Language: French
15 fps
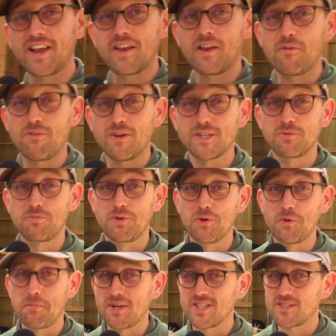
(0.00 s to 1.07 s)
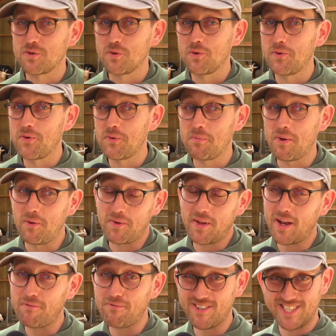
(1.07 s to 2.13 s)
un élevage bio parce que bah, on
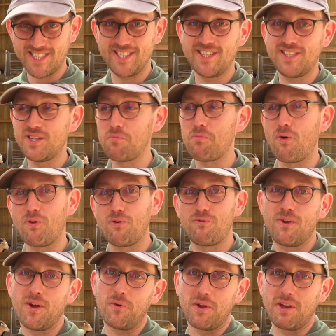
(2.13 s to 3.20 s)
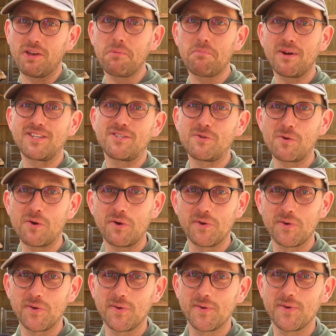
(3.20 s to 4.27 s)
a la facilité pour le faire, on a des pâtures
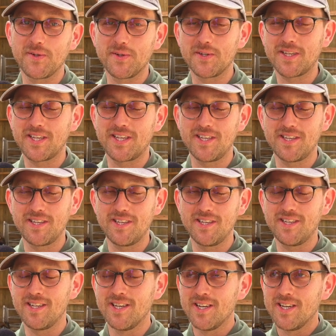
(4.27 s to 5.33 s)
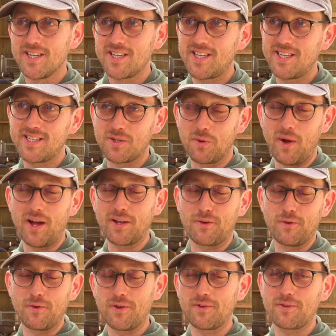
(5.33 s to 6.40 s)
euh, qui, qui sont
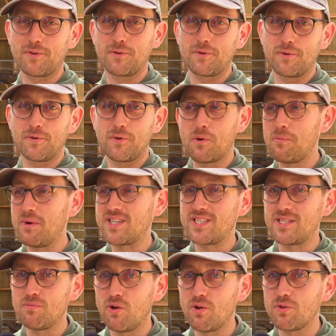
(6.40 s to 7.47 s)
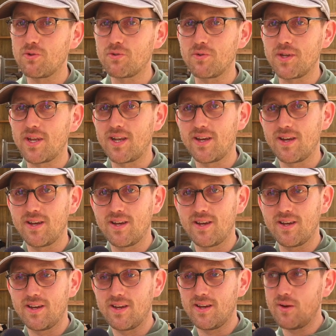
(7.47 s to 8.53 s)
attenantes euh, au bâtiment, donc on,
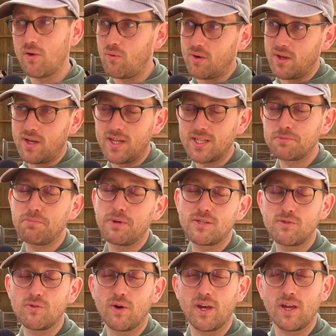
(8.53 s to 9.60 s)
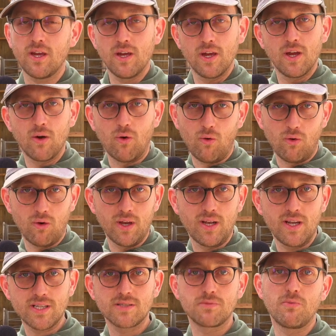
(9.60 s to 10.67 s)
les laisse pâturer, on les
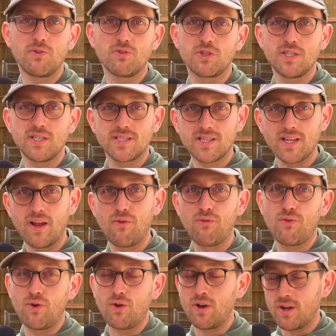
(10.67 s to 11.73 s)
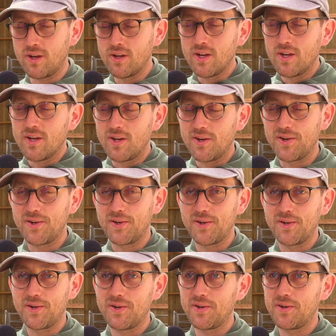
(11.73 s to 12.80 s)
laisse manger ce qu'elles veulent,
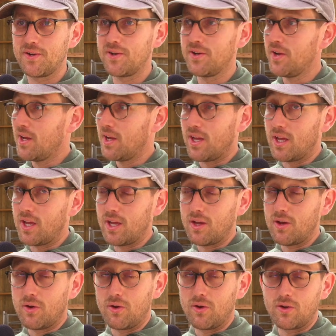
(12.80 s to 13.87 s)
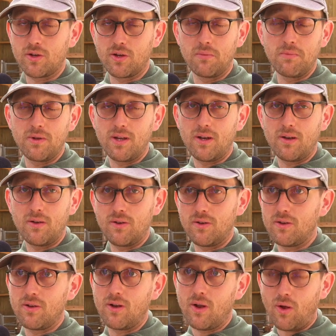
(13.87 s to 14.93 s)
et comme
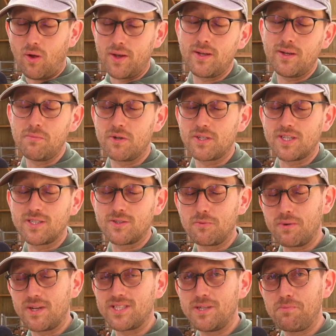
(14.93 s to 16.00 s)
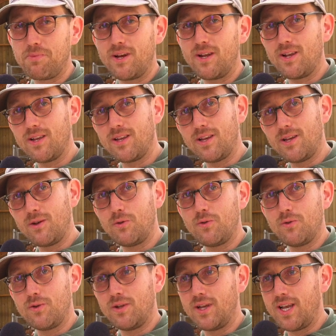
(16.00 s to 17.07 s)
leur alimentation principale est
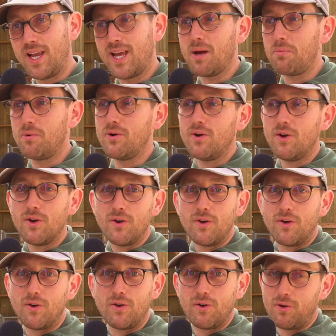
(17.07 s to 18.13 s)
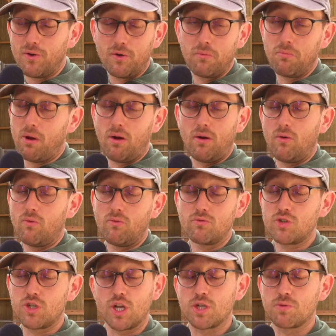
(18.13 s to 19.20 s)
l'herbe, ben, on ne
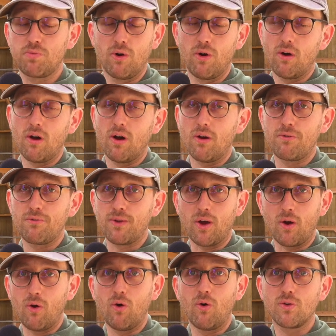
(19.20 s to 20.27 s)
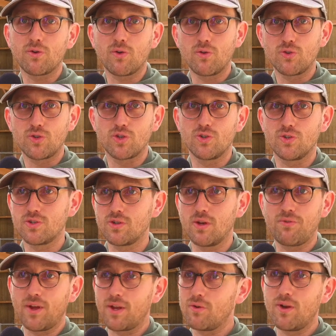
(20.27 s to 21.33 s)
cherche pas à faire autre chose, à
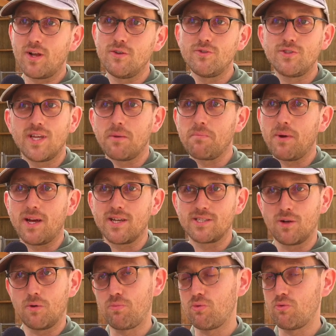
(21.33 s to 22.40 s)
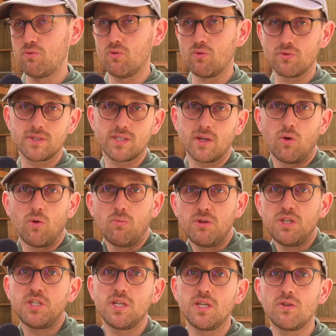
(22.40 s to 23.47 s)
faire de la luzerne par exemple, où on serait
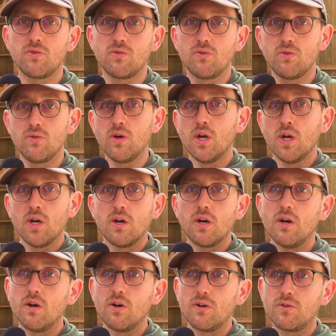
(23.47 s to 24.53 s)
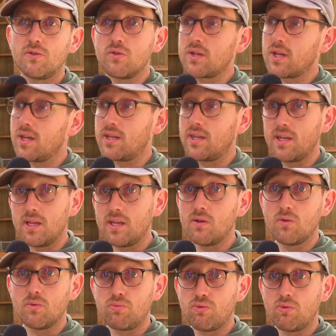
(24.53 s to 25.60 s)
obligé de, de traiter
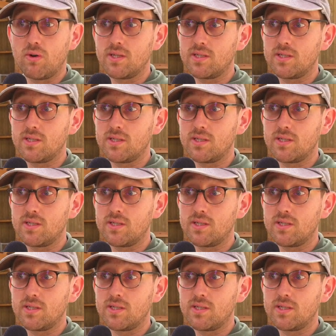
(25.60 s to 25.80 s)
pour